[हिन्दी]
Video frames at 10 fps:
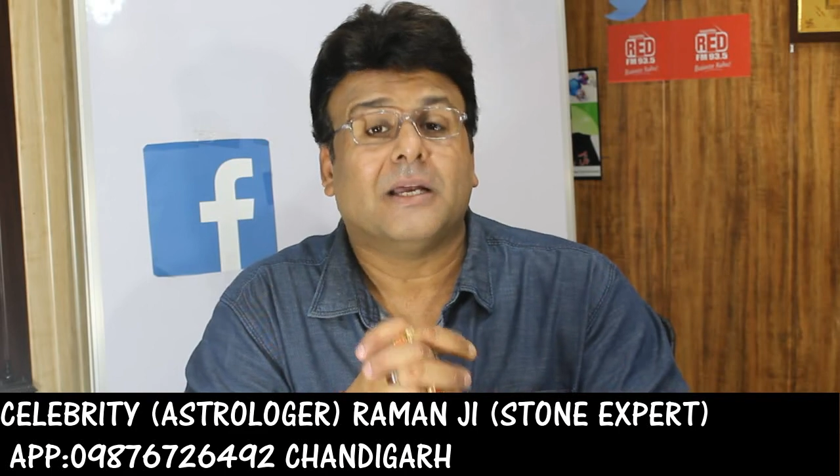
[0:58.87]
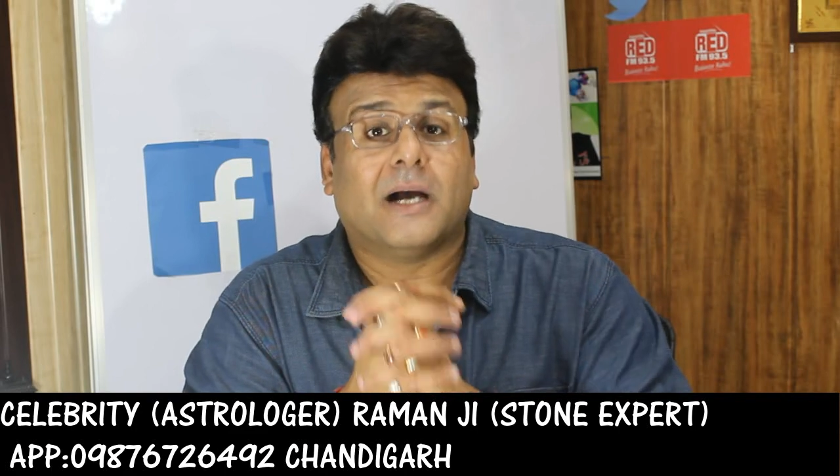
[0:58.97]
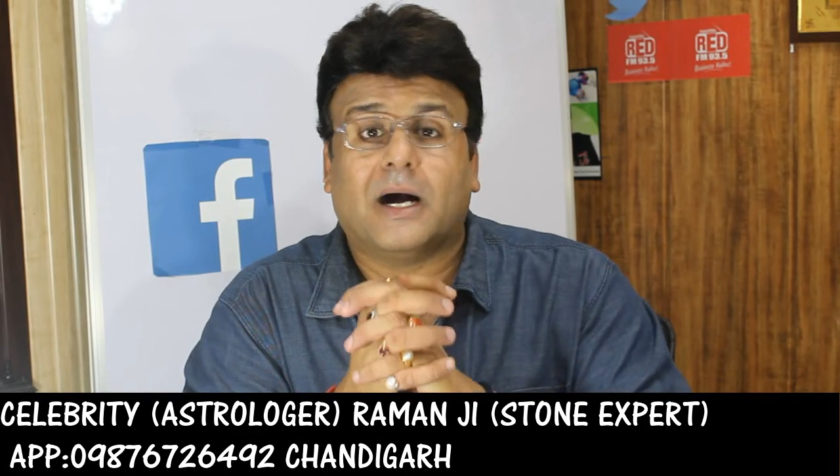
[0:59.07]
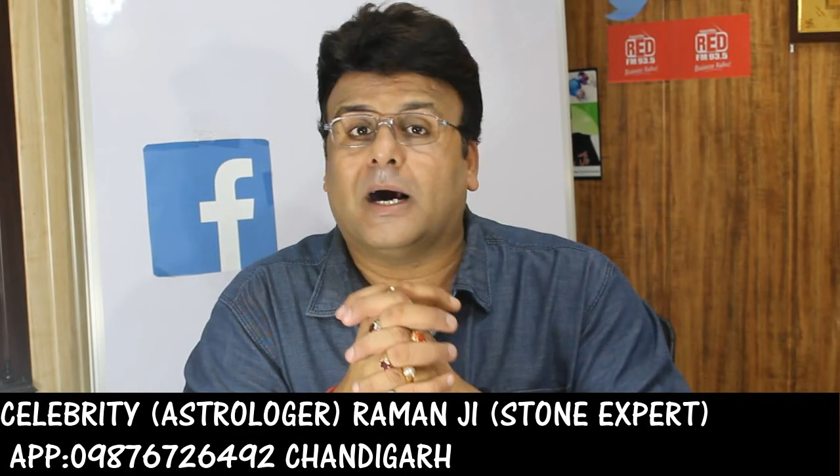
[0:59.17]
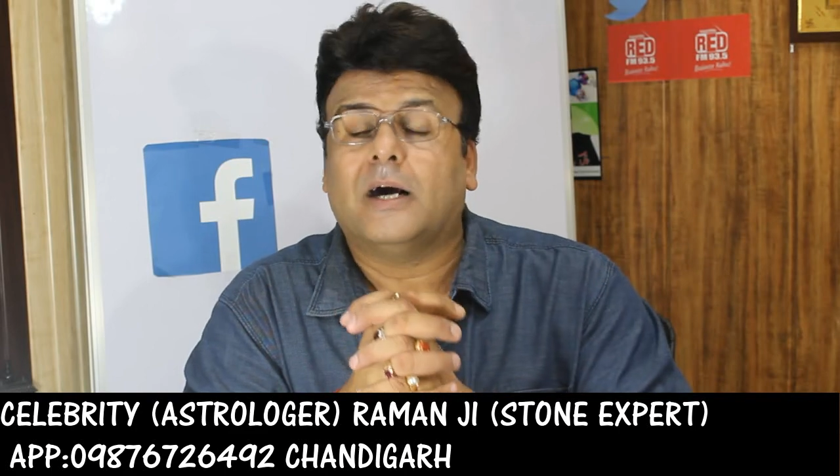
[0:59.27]

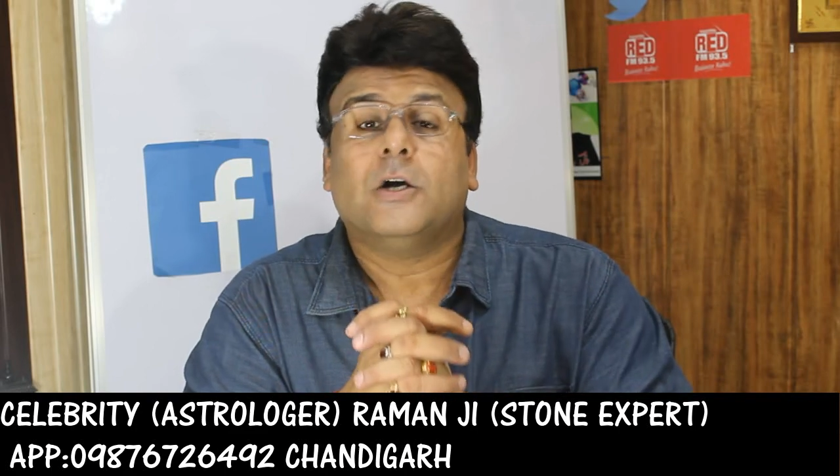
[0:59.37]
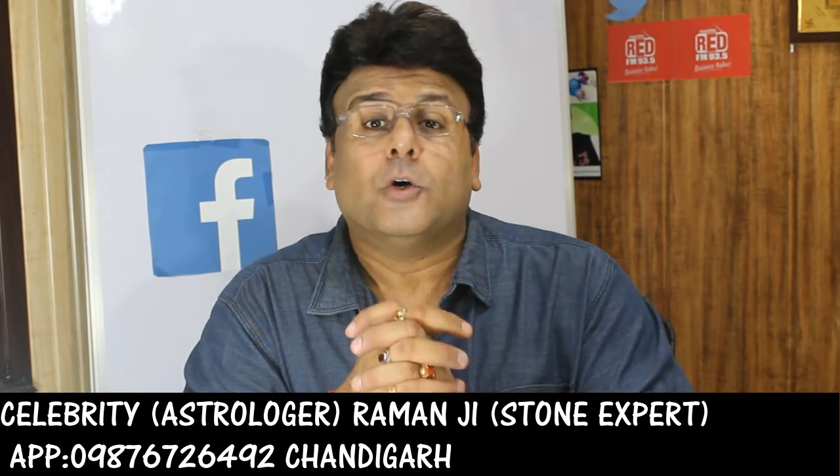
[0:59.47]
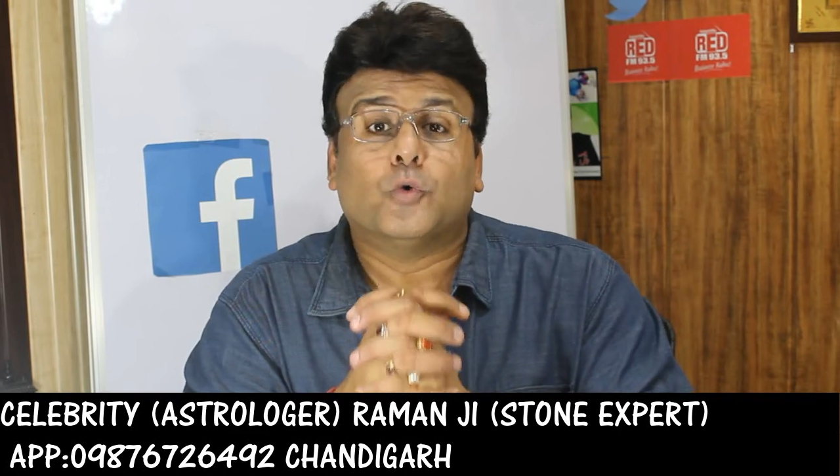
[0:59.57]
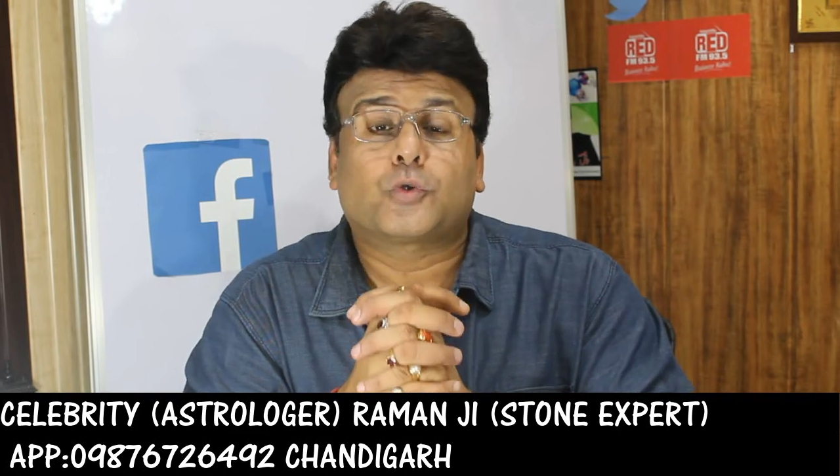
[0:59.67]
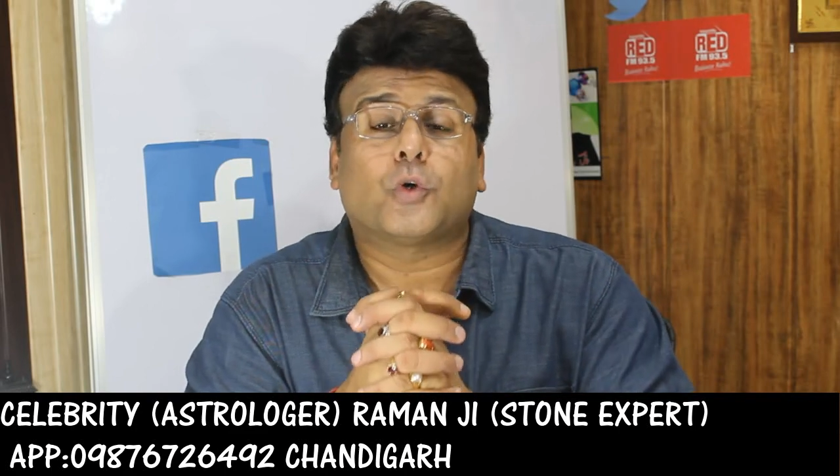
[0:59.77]
हाँ
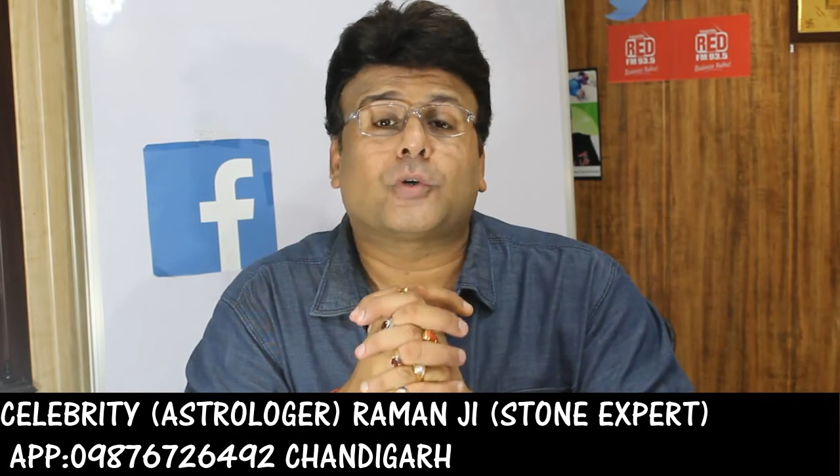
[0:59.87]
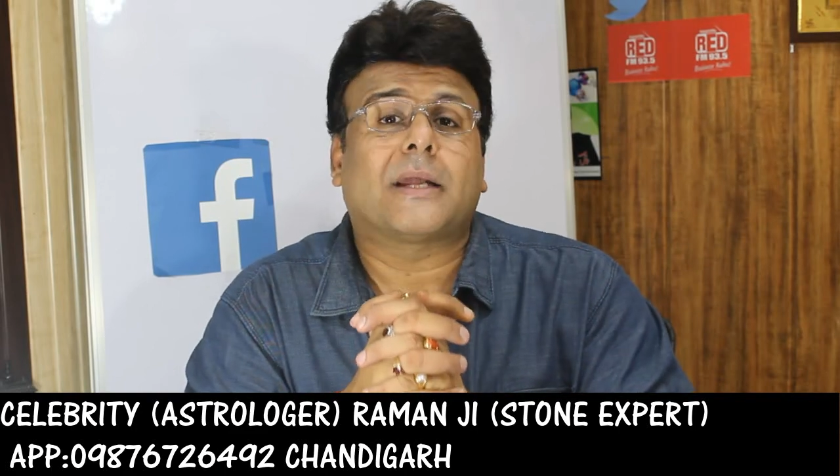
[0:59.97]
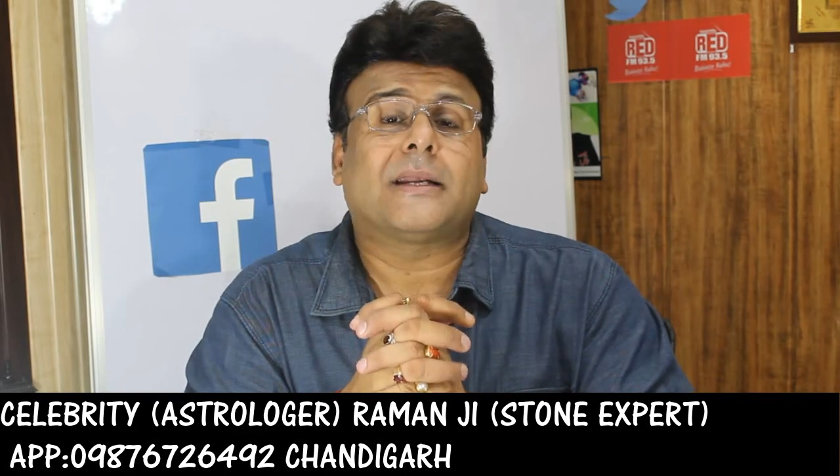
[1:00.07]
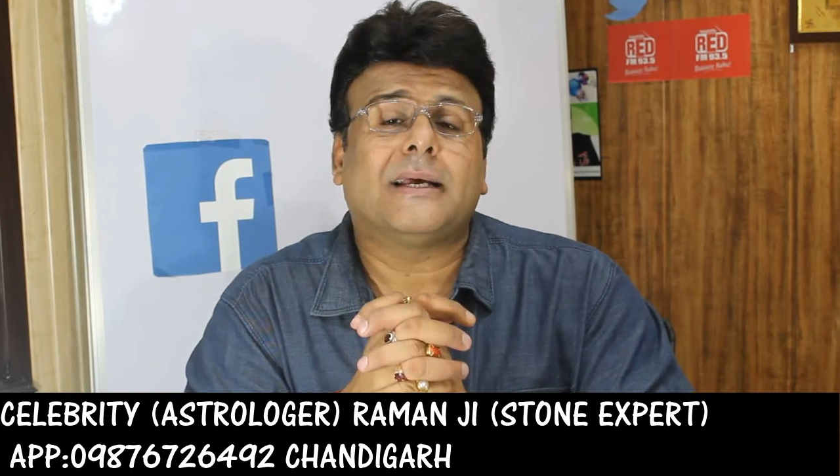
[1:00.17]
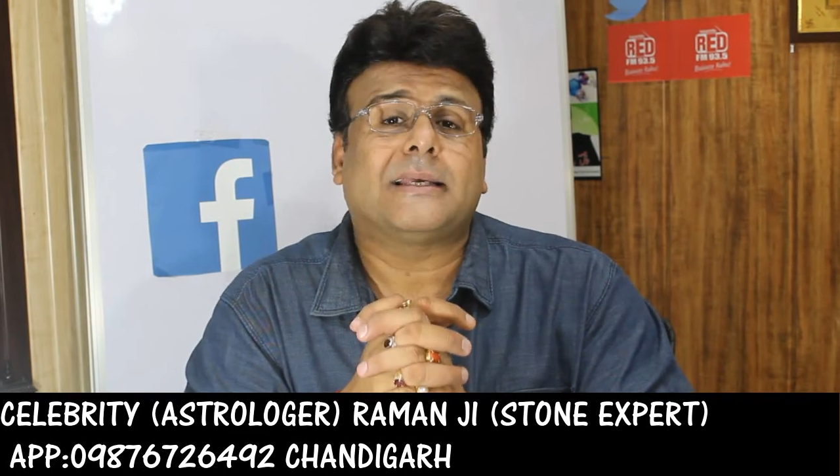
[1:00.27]
उसको करना